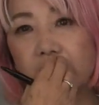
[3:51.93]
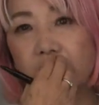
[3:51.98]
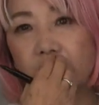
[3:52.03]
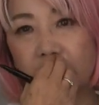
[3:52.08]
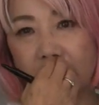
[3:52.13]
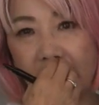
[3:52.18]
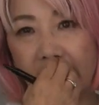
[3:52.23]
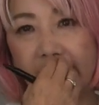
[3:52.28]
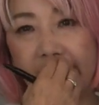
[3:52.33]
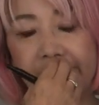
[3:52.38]

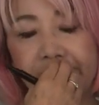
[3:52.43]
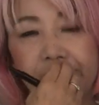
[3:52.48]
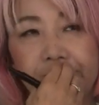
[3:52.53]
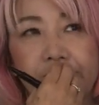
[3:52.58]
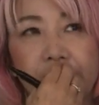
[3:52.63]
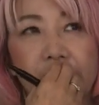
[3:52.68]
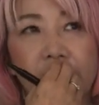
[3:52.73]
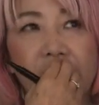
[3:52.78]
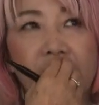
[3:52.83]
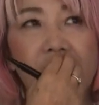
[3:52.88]
ので
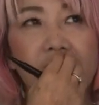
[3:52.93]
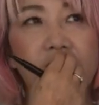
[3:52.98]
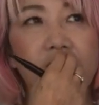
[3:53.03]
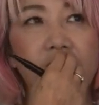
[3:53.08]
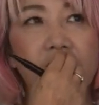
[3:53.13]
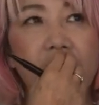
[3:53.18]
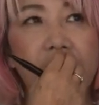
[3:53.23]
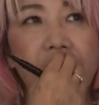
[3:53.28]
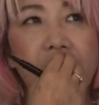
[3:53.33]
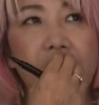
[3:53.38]
ないっ
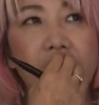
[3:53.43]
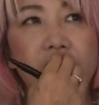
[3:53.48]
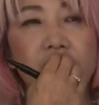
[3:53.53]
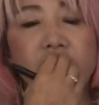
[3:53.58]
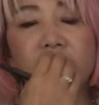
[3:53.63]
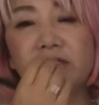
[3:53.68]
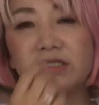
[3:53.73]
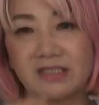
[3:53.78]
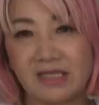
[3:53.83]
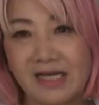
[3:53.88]
ていうかまあ
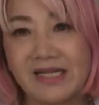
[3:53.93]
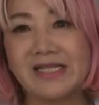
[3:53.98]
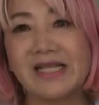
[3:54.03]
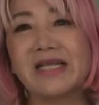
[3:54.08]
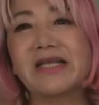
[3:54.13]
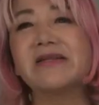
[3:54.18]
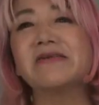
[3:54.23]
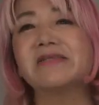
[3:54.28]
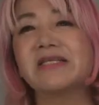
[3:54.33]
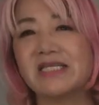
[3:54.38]
無理したら
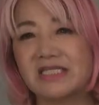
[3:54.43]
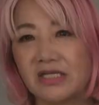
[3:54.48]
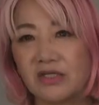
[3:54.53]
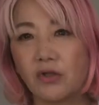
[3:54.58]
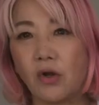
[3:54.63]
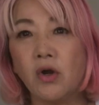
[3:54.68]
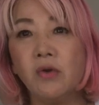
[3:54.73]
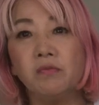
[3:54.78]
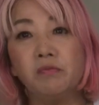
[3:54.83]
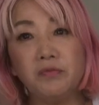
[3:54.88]
できるんですけ
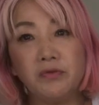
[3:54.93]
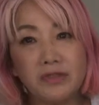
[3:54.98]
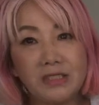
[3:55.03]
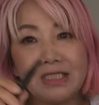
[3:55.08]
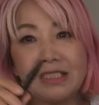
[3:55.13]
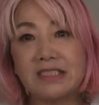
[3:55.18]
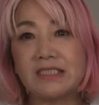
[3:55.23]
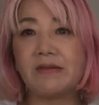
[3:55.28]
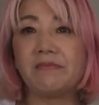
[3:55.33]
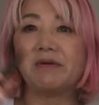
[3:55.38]
ど無理
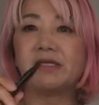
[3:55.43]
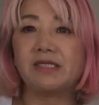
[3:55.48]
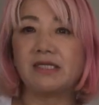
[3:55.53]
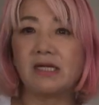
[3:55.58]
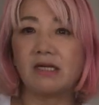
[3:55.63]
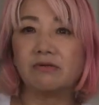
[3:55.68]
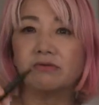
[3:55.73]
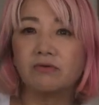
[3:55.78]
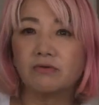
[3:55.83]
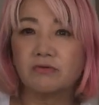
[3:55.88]
してまで
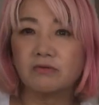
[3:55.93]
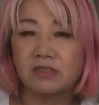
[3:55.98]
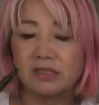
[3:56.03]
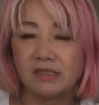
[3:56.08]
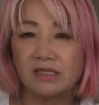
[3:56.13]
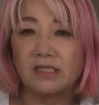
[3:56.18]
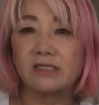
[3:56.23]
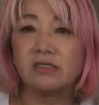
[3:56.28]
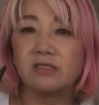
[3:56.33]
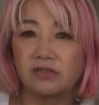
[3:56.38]
やること
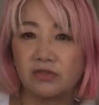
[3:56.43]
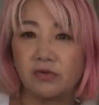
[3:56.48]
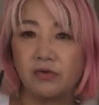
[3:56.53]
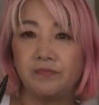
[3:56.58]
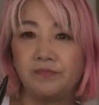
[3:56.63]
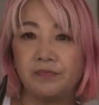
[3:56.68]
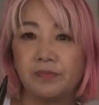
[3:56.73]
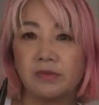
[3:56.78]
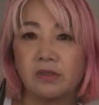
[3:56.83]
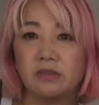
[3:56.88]
じゃないんですよ
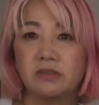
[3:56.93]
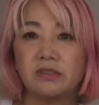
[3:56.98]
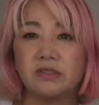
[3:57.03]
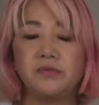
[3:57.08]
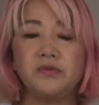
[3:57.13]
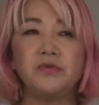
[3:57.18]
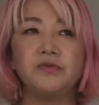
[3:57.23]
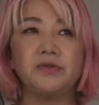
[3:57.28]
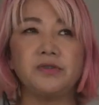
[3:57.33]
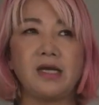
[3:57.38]

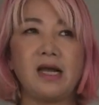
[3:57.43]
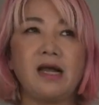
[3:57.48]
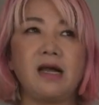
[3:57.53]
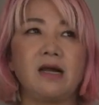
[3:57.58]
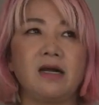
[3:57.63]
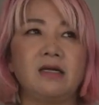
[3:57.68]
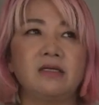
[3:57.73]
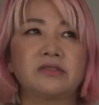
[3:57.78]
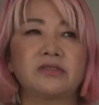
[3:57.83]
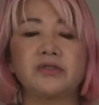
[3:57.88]
自分
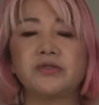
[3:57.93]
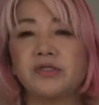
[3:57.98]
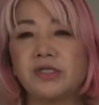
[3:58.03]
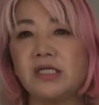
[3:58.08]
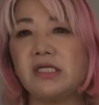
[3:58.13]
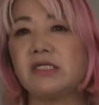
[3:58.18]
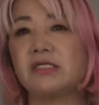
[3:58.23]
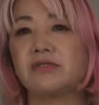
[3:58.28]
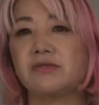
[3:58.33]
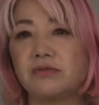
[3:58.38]
がすっ
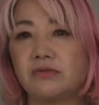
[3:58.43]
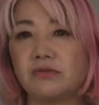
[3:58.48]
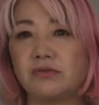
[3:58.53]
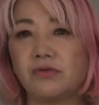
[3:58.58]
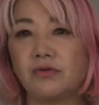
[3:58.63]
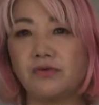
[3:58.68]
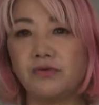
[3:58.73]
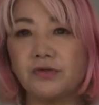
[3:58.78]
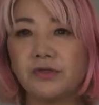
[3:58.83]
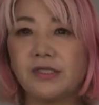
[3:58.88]
きりする
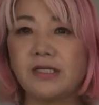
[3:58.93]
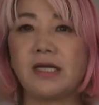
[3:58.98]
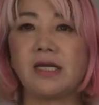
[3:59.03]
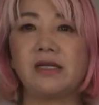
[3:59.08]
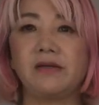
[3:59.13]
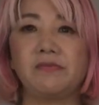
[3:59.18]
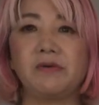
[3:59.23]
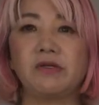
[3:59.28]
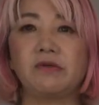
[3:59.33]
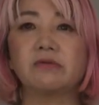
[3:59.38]
ところで
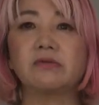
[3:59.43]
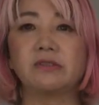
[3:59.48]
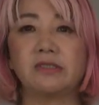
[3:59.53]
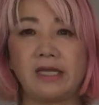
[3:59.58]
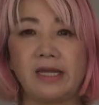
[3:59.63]
やればよく